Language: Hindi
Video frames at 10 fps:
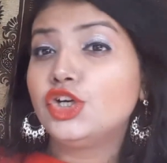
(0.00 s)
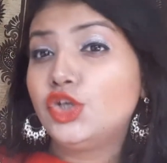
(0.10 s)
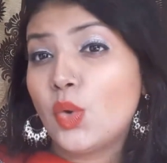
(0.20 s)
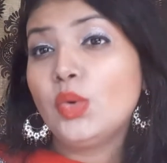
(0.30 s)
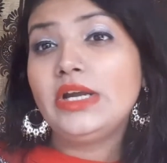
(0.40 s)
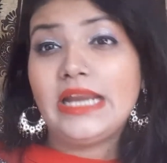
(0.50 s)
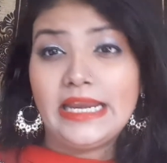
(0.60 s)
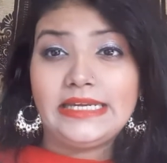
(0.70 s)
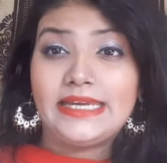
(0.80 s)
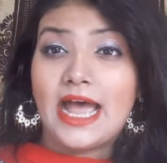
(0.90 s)
टोन
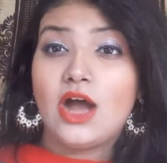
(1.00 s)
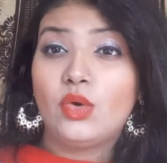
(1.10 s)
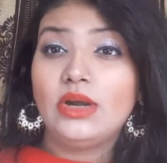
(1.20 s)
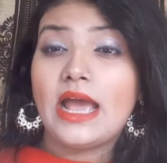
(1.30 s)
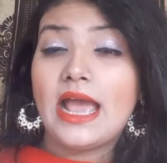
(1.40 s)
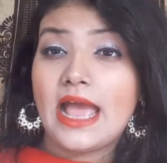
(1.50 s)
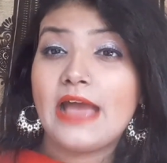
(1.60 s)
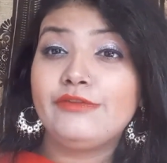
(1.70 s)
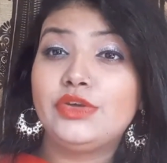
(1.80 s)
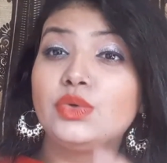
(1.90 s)
इट डाउन आई
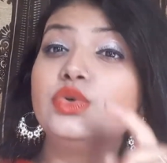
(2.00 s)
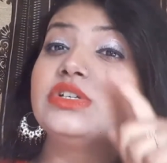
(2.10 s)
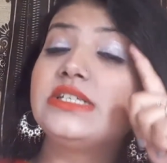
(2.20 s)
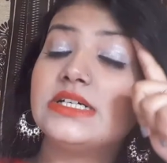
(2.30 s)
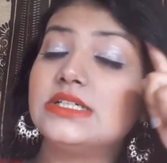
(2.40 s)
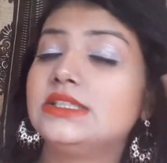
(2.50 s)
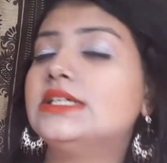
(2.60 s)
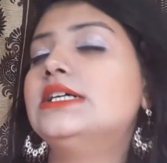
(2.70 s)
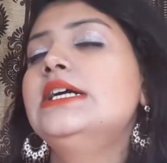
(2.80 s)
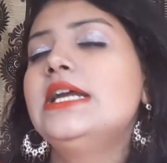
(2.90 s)
हैव यूज
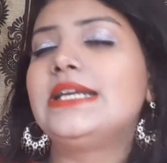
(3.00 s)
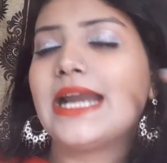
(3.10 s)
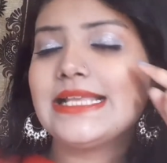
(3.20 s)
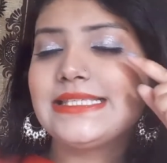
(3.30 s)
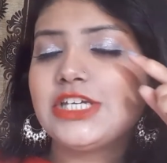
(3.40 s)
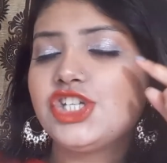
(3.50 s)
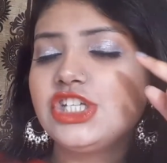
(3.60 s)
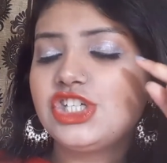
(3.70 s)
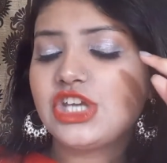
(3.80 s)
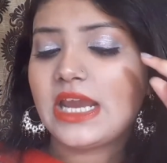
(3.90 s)
द
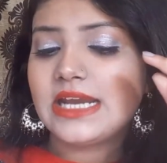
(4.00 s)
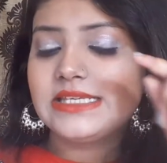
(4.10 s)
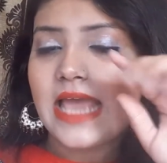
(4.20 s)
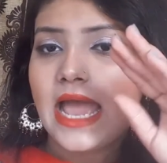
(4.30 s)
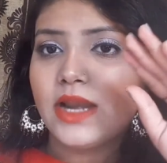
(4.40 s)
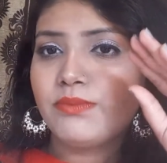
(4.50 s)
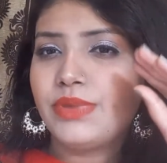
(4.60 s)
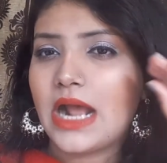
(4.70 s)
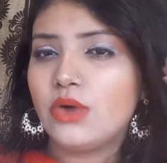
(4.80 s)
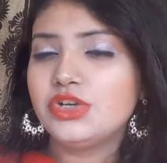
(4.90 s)
ट्रांजिशन शेड्स एंड
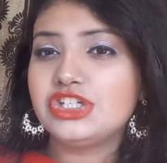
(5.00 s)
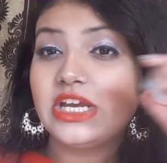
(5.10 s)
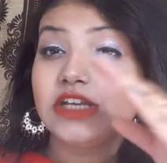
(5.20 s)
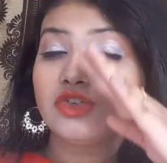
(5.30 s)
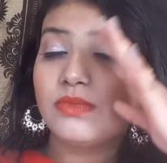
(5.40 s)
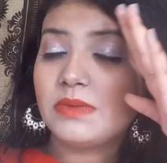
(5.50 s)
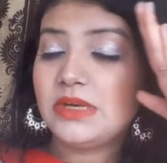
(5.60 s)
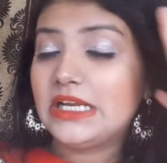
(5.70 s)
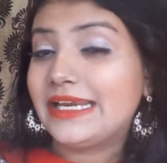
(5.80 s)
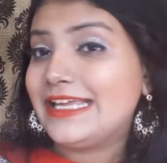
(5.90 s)
ब्राउन शेड्स को मैं
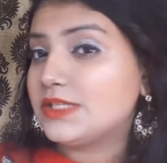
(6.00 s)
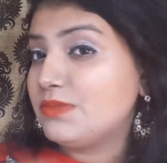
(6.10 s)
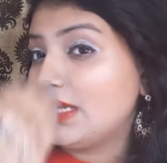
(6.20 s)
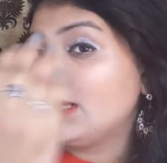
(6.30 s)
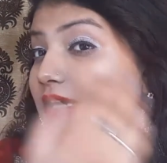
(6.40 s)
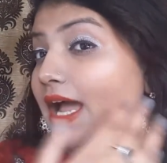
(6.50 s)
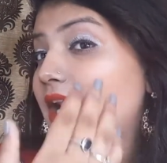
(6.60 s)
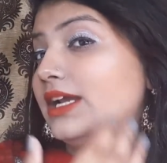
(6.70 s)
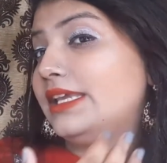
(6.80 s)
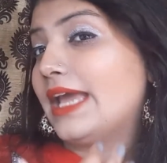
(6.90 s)
अपनी क्रीज में
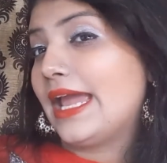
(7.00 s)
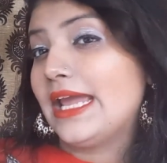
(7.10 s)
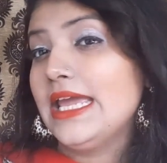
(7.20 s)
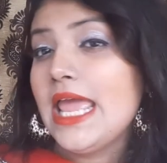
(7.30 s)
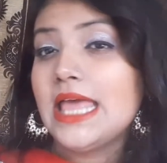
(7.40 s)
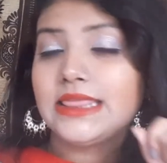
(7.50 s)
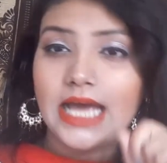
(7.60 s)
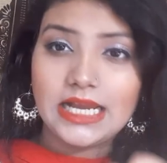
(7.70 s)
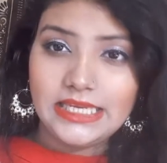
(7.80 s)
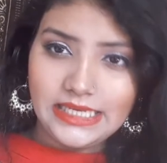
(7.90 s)
कलर किया है
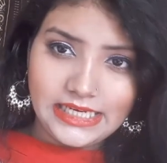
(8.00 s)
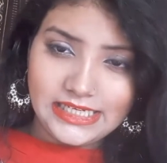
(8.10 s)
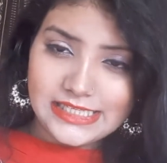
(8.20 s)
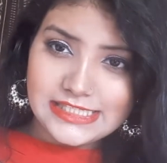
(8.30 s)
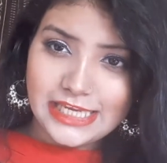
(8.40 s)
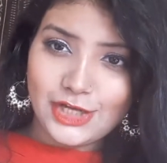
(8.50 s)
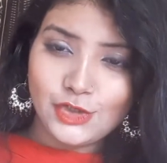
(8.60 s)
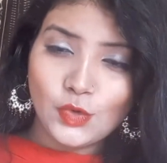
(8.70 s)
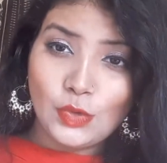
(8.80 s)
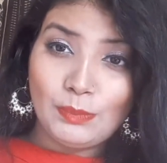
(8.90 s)
ताकि इंडियन
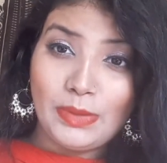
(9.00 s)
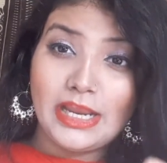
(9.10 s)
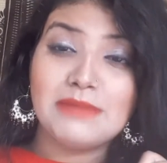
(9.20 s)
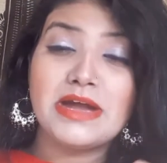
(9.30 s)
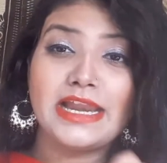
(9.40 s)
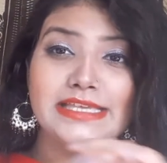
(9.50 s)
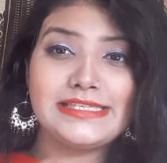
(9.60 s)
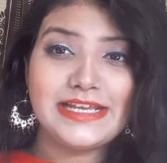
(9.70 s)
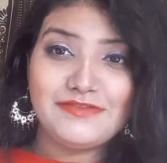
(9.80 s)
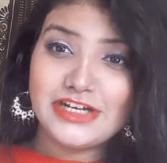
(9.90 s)
स्किन टोन पे हमारा
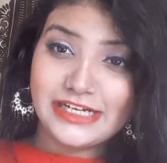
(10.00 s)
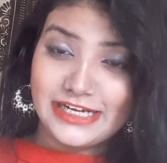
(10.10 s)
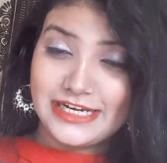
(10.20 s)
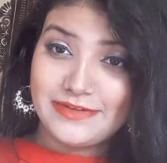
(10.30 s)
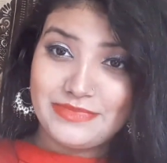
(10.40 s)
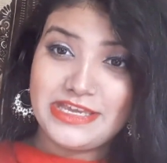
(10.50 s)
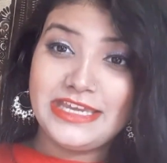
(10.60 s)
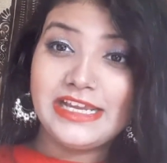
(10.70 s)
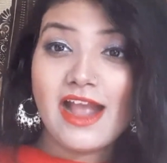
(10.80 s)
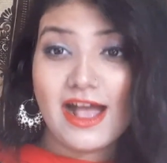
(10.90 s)
सिल्वर कलर
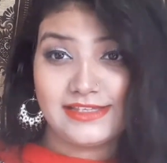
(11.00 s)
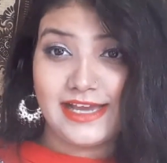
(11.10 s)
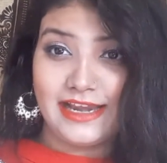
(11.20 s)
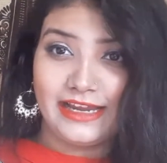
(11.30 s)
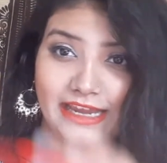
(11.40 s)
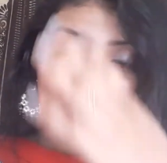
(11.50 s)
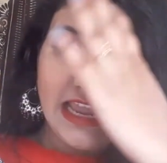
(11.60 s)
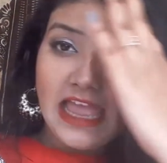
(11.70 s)
भी अच्छा लगे